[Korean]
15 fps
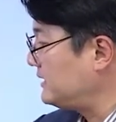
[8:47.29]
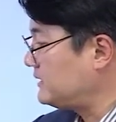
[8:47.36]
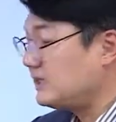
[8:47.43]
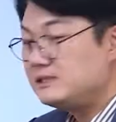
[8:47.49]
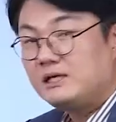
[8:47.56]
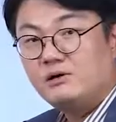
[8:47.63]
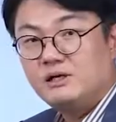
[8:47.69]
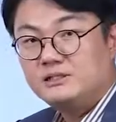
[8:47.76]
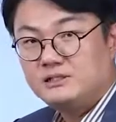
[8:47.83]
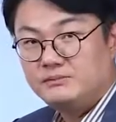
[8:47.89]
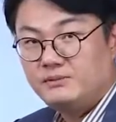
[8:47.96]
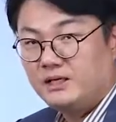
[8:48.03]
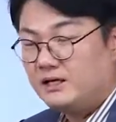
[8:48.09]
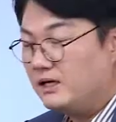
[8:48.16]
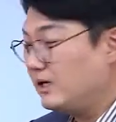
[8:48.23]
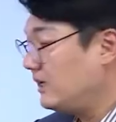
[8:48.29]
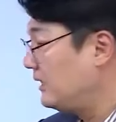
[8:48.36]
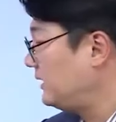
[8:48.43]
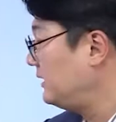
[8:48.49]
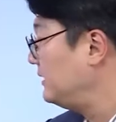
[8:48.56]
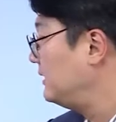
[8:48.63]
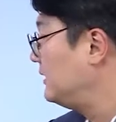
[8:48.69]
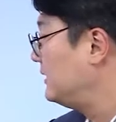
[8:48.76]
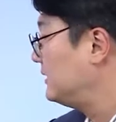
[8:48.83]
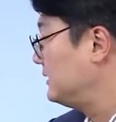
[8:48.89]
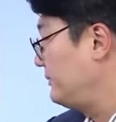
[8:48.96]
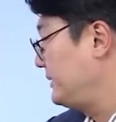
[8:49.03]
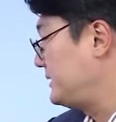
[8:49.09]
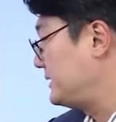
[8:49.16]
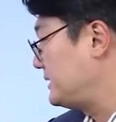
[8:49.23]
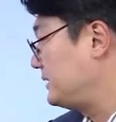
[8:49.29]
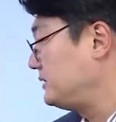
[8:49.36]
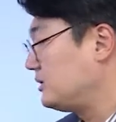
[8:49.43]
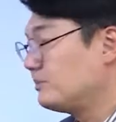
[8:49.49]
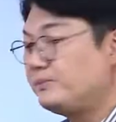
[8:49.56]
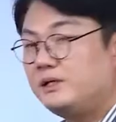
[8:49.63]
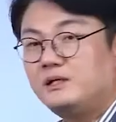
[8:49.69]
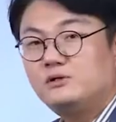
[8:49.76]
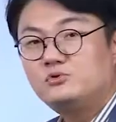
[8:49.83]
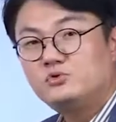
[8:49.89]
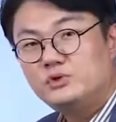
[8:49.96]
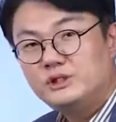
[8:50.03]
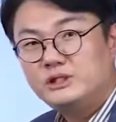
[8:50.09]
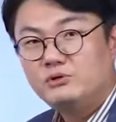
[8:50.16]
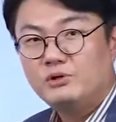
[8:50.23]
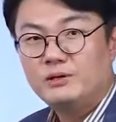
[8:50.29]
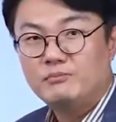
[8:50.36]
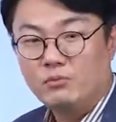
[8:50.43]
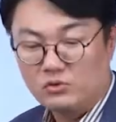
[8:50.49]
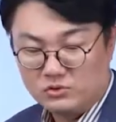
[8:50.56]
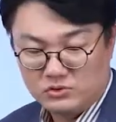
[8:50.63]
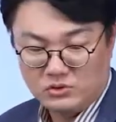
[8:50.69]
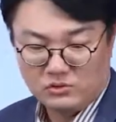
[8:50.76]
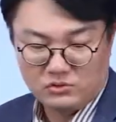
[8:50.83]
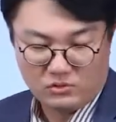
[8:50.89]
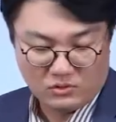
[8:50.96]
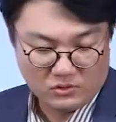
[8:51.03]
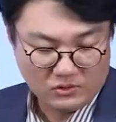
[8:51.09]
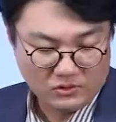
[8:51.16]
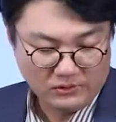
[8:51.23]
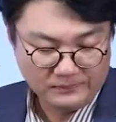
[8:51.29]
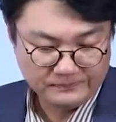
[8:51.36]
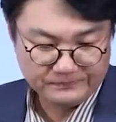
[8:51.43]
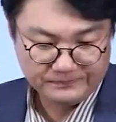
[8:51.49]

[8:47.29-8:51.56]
사생활 침해나 그 다음에 재산적 피해를 줄이기 위한 목적으로